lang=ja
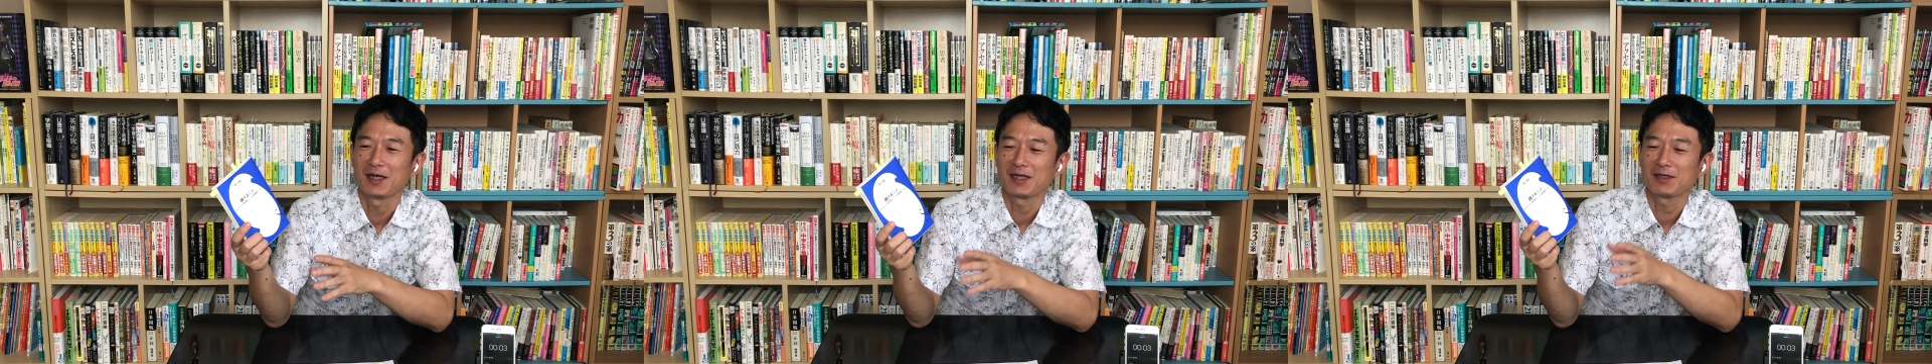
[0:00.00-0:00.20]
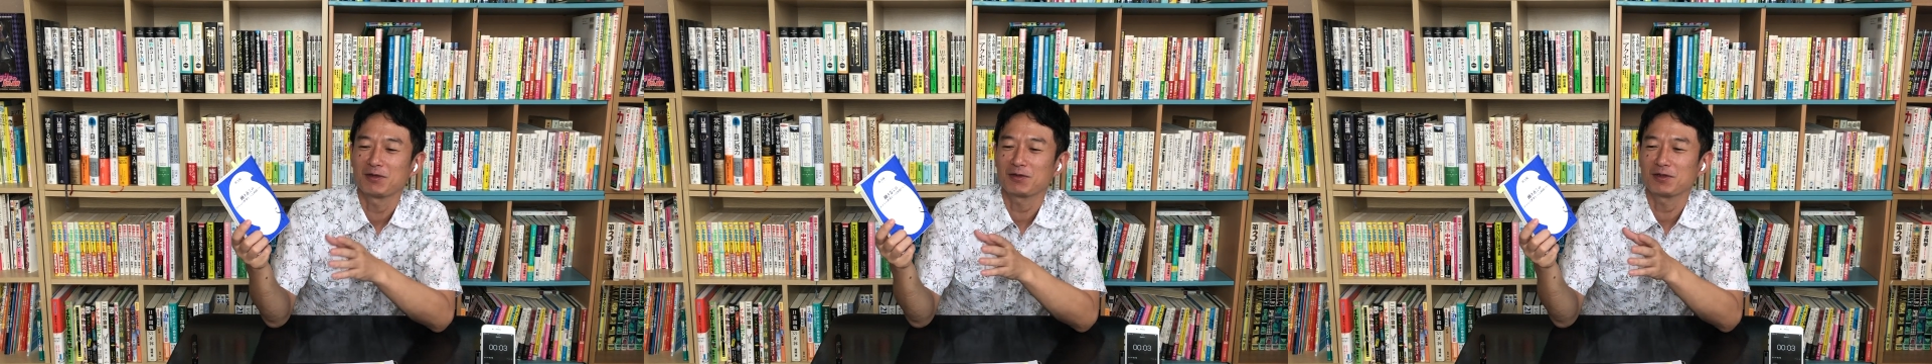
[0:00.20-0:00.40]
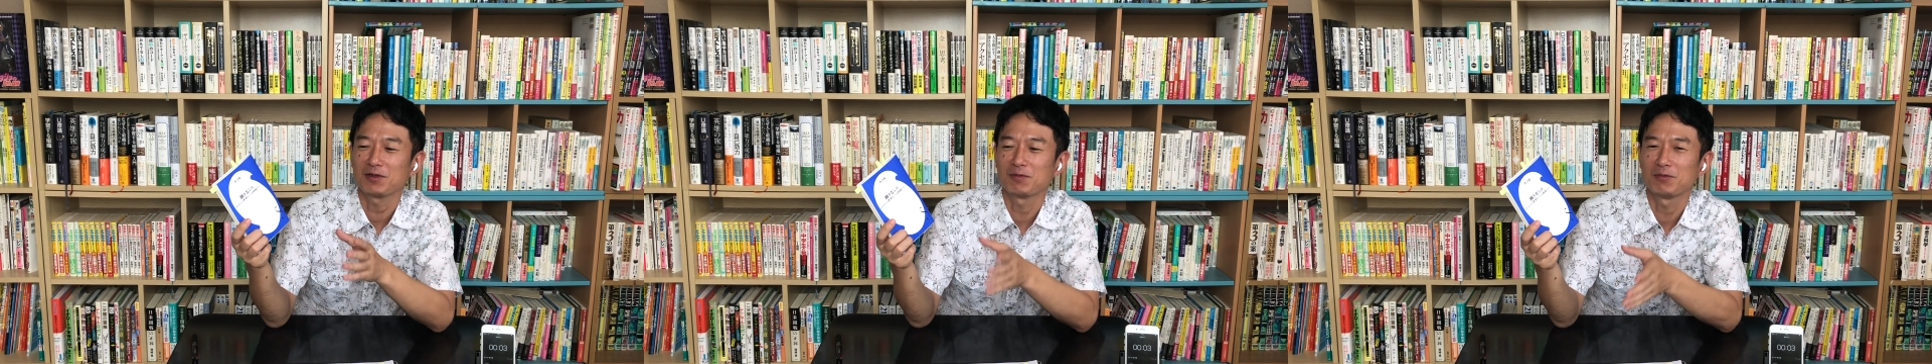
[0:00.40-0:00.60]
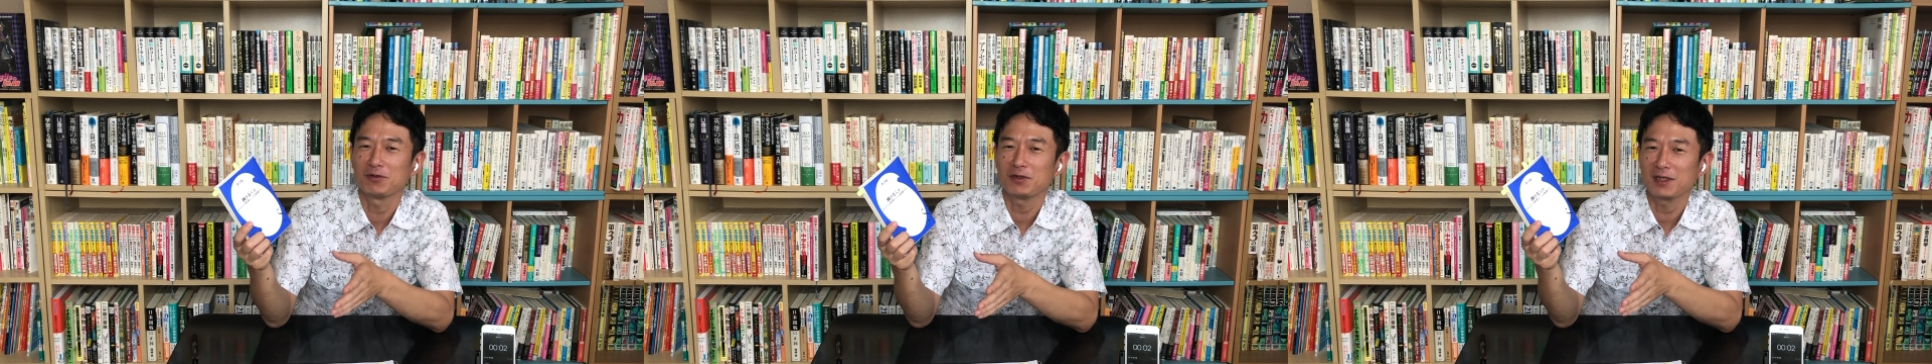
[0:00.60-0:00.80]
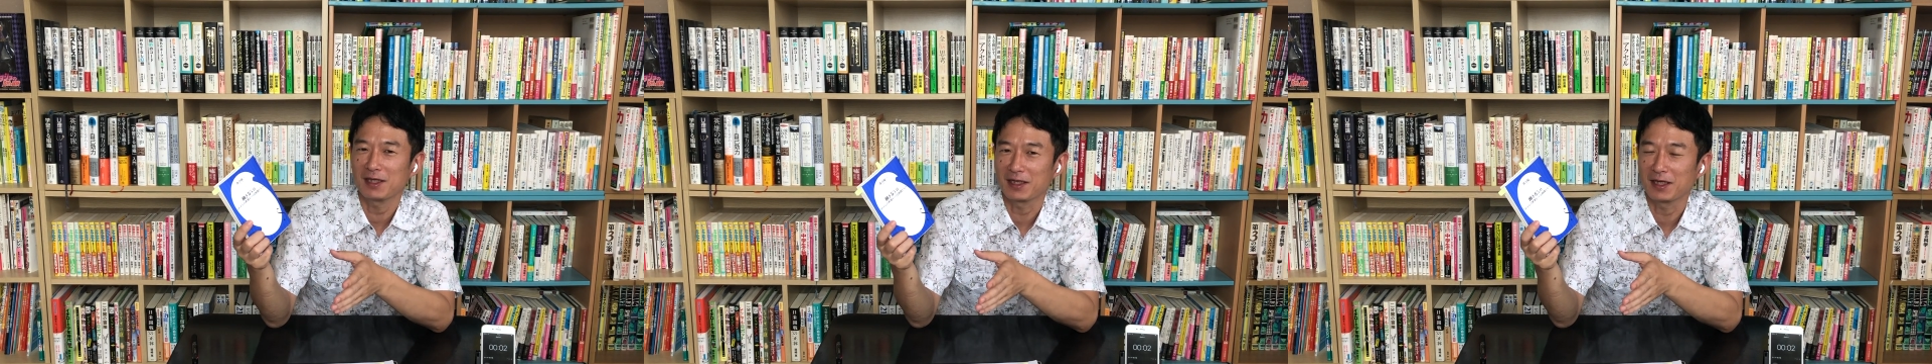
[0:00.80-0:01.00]
一つの
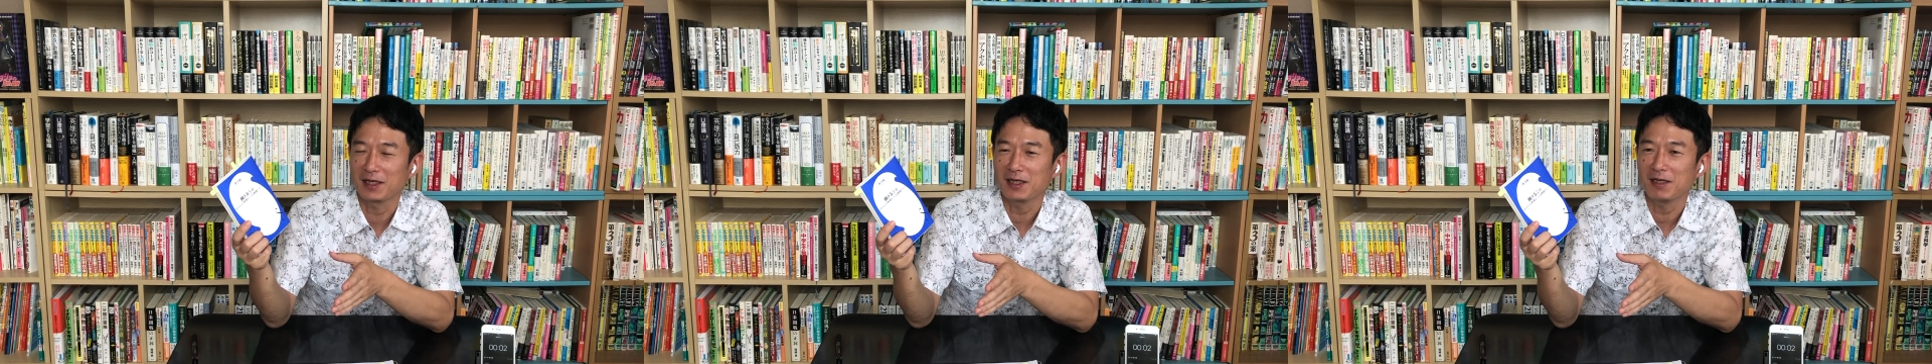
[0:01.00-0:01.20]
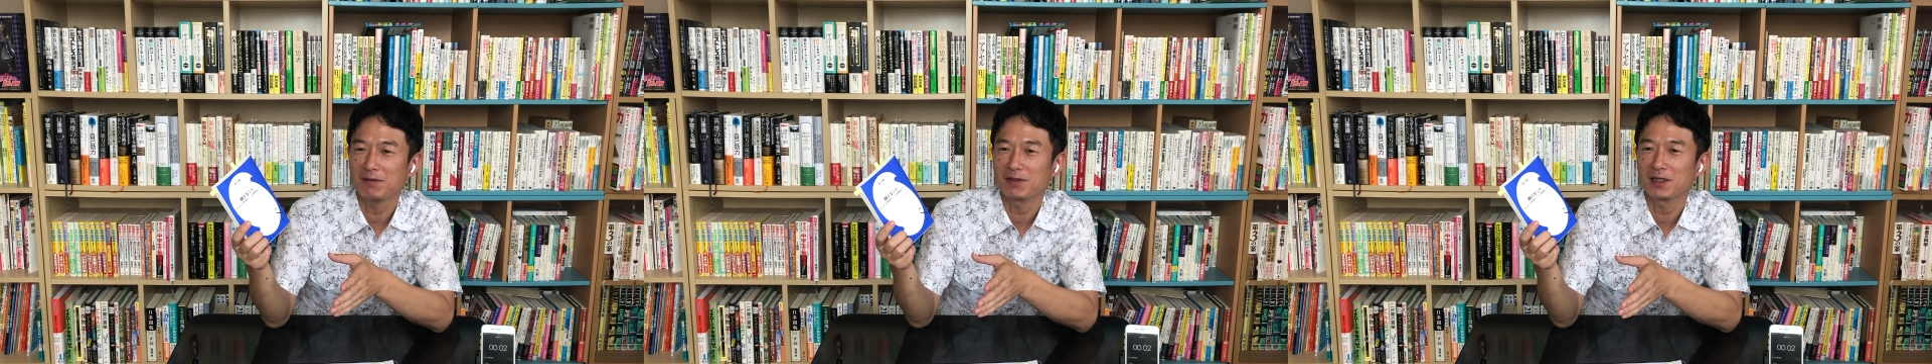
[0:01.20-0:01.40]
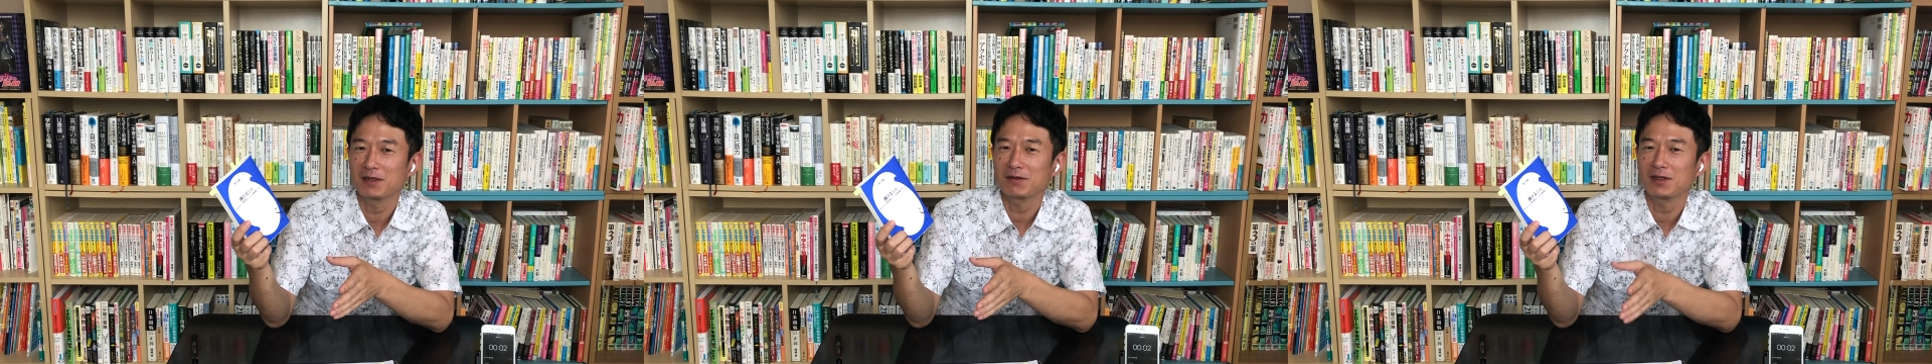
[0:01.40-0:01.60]
分野だけではな